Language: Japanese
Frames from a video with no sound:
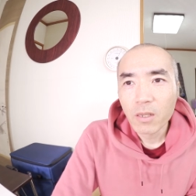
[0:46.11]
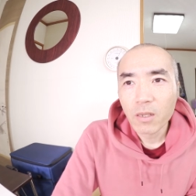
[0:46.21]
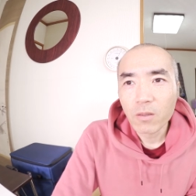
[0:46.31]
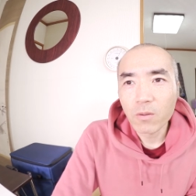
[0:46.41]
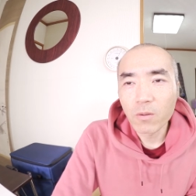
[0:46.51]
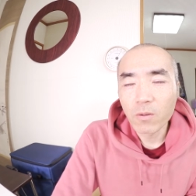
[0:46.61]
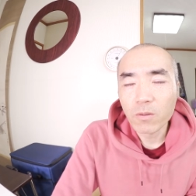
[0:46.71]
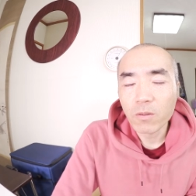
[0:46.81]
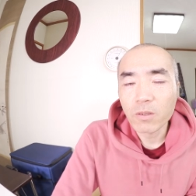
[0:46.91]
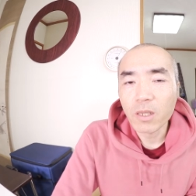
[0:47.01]
あとお
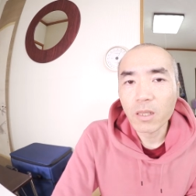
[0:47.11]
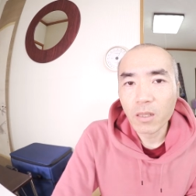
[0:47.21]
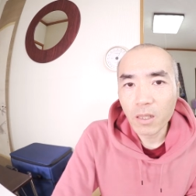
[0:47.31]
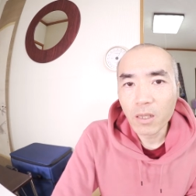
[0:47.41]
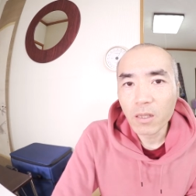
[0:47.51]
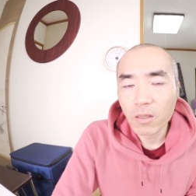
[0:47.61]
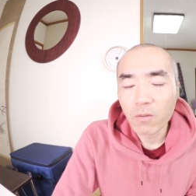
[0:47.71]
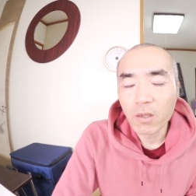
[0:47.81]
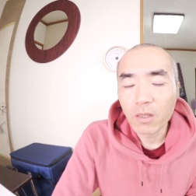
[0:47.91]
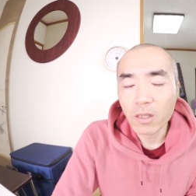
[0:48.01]
惣菜だね昨
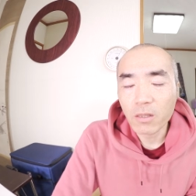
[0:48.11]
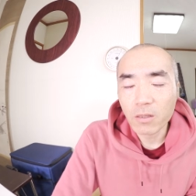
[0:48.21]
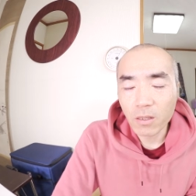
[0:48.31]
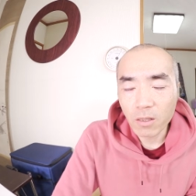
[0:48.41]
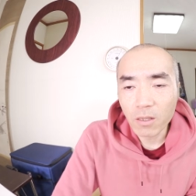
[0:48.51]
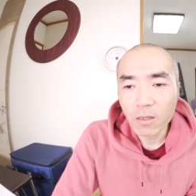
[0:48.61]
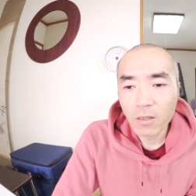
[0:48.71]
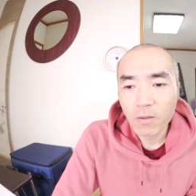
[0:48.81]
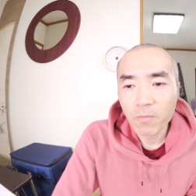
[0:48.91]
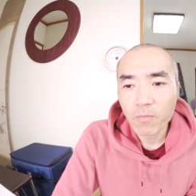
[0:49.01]
日買ったやつだね
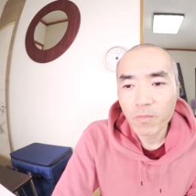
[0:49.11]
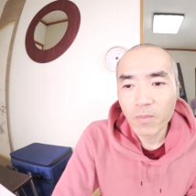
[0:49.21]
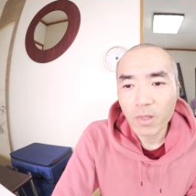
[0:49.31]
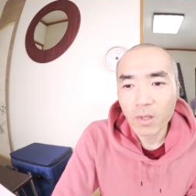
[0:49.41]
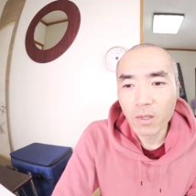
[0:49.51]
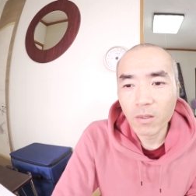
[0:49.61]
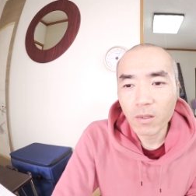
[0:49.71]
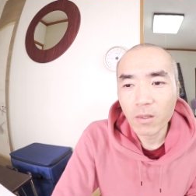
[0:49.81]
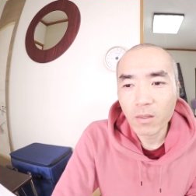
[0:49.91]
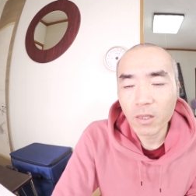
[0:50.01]

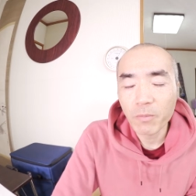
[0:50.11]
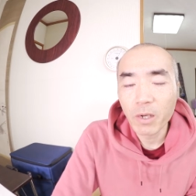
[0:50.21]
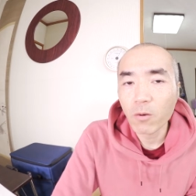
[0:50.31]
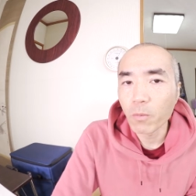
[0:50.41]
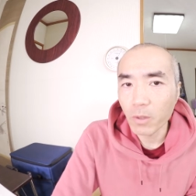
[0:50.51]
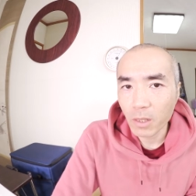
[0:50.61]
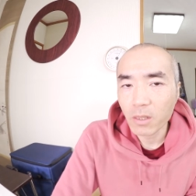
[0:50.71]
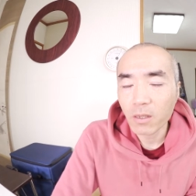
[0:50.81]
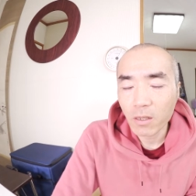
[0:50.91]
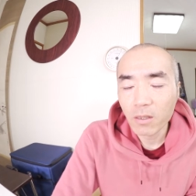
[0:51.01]
あきんぴらごぼうだっ
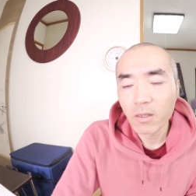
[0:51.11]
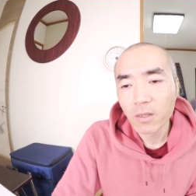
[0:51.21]
たっけ